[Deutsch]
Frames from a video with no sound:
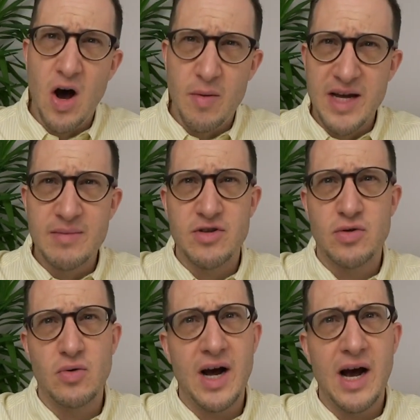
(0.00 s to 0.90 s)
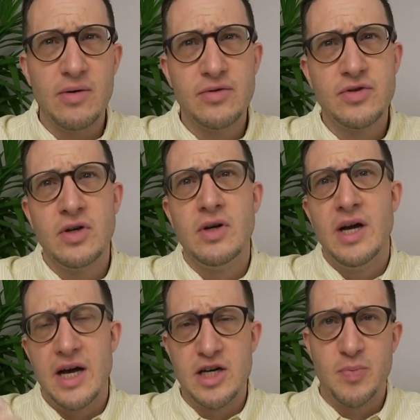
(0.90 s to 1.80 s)
aber gibt es durchaus
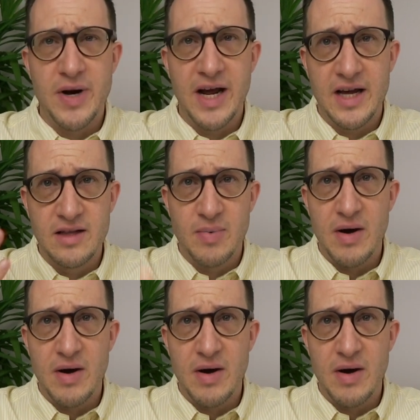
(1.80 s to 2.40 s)
entsprechend